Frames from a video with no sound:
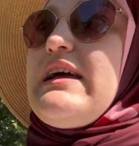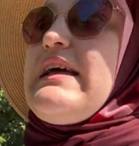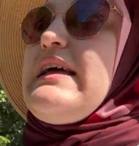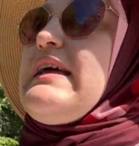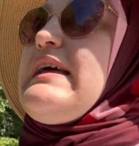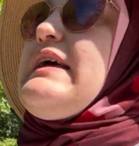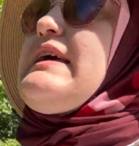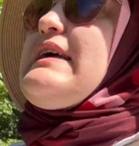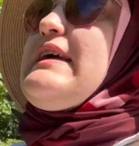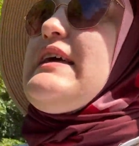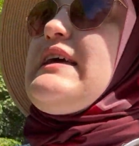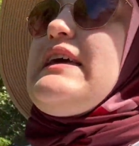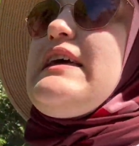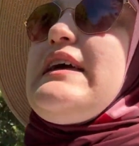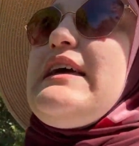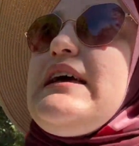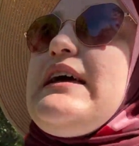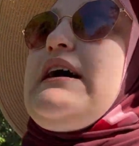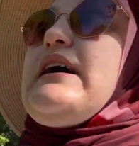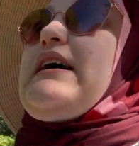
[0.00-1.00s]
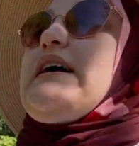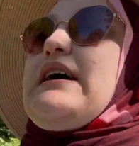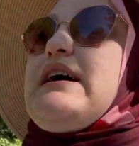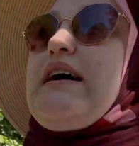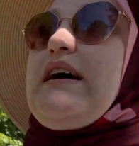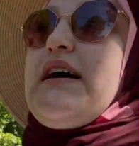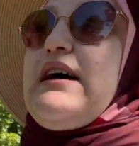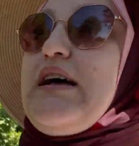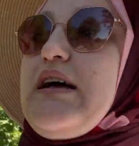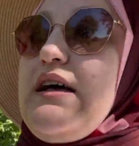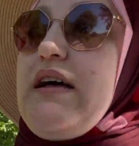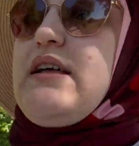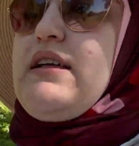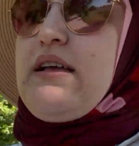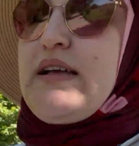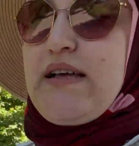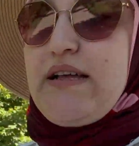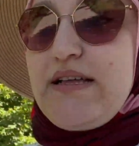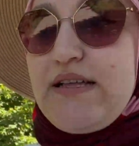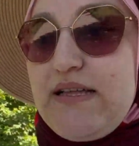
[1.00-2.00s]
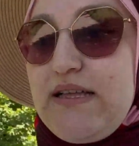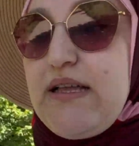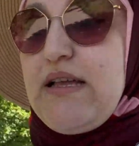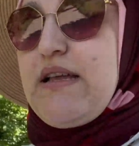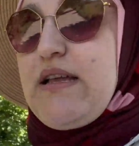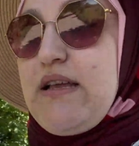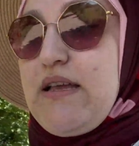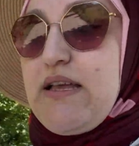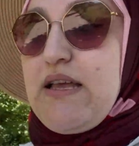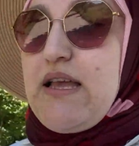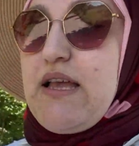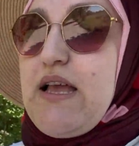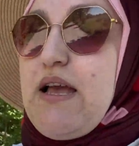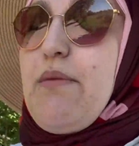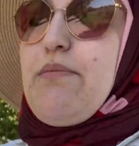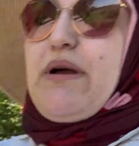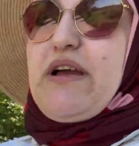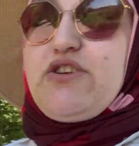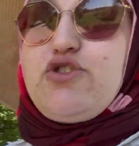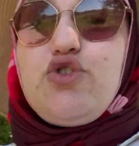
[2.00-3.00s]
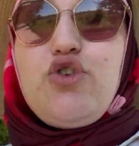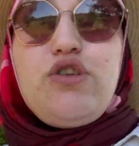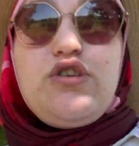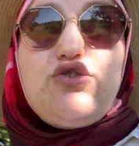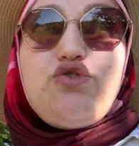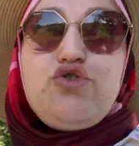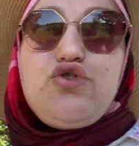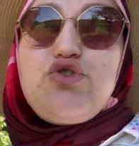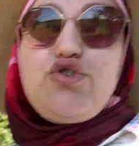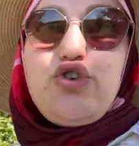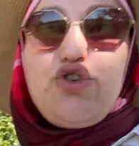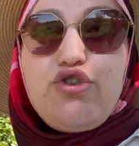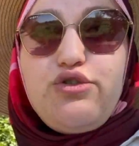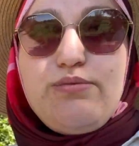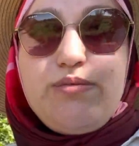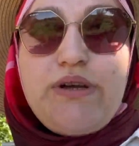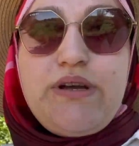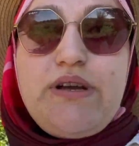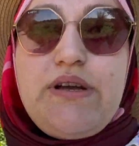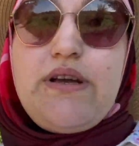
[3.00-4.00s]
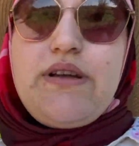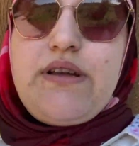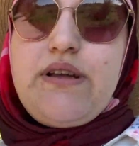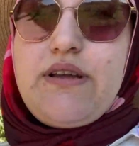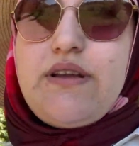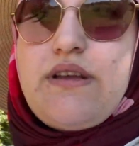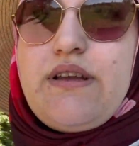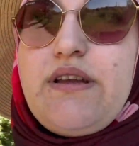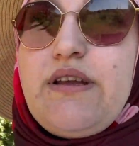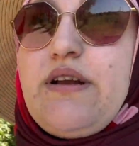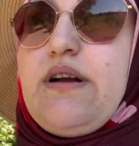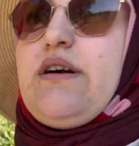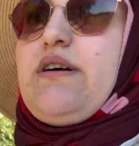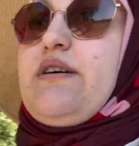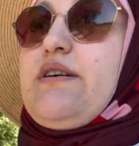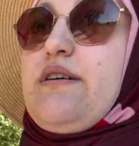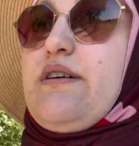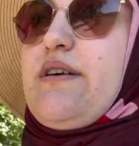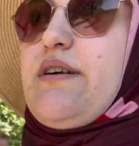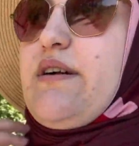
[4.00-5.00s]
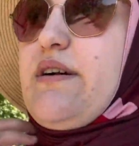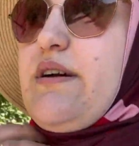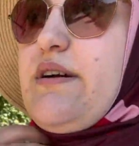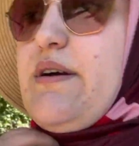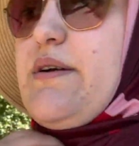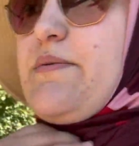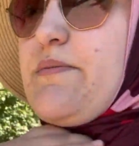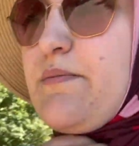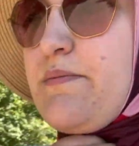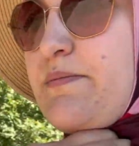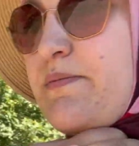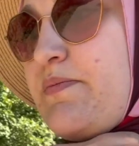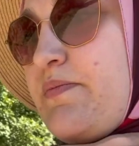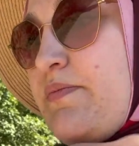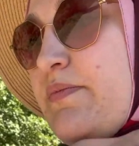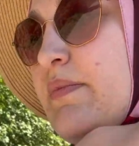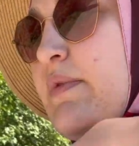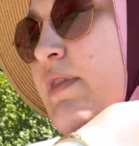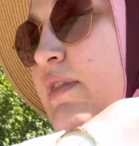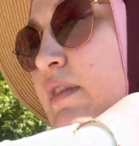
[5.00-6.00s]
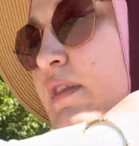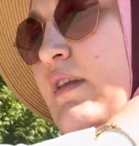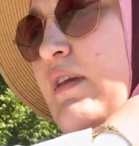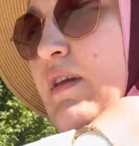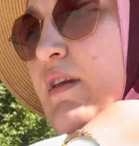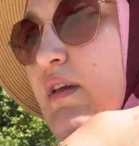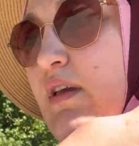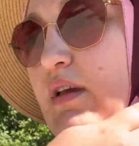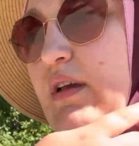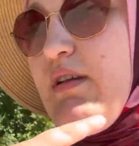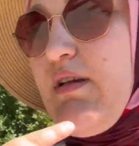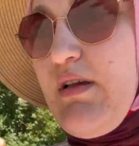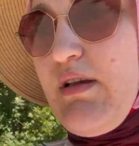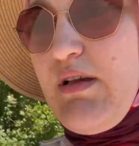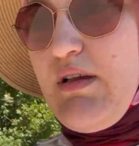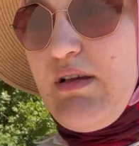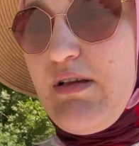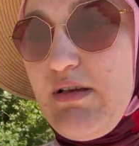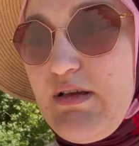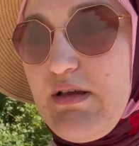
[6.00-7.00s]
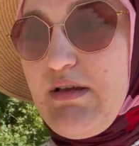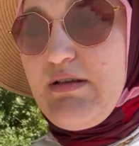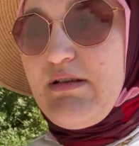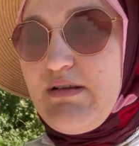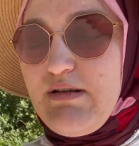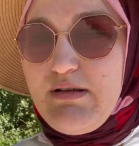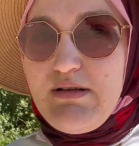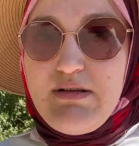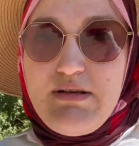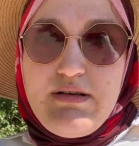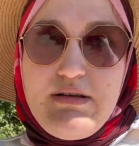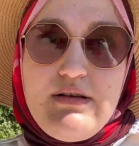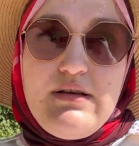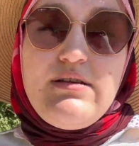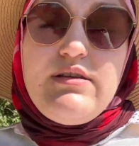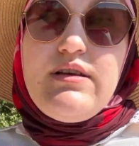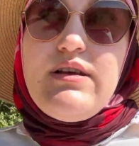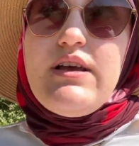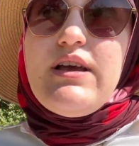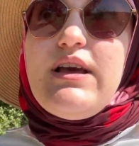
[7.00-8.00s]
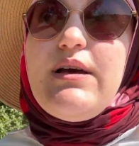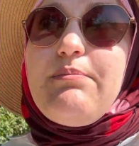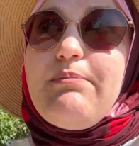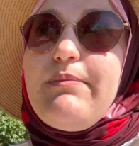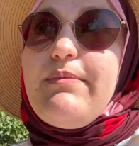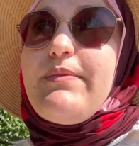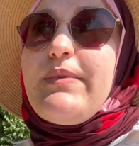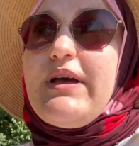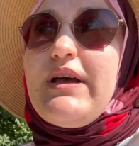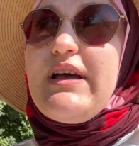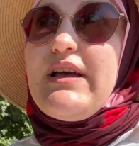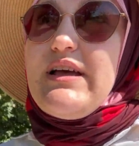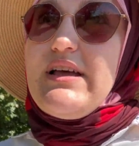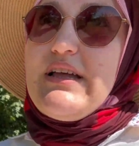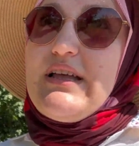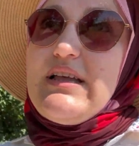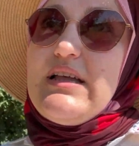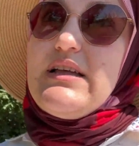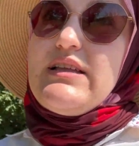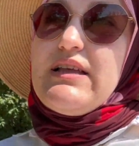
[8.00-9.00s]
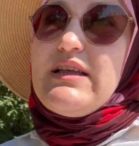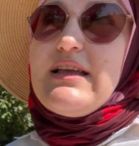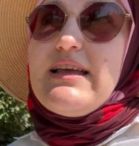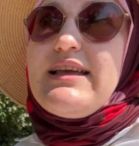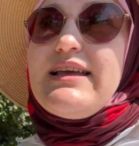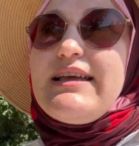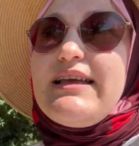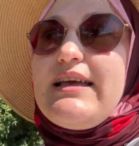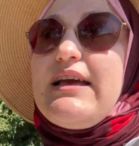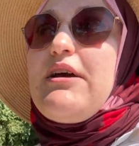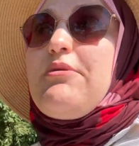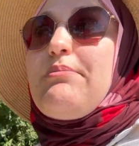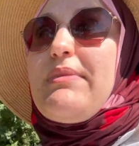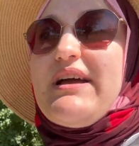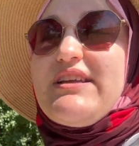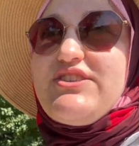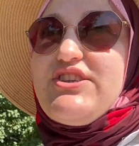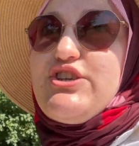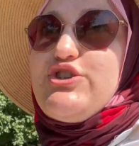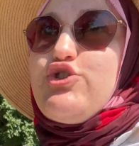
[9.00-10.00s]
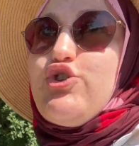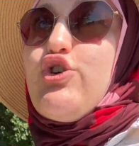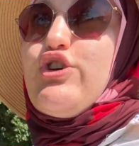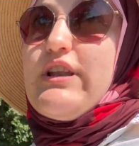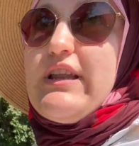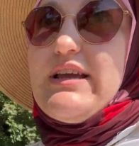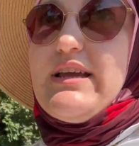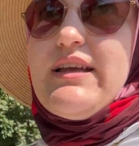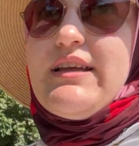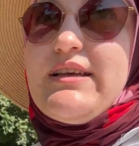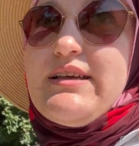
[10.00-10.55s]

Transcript: Ya da biz şey bir zamana renk geldik belki. Ben şöyle düşünüyorum. Tam sezonda böyle geldiğinde tam ortasında herhalde böyle büyük büyük. Bence şöyle.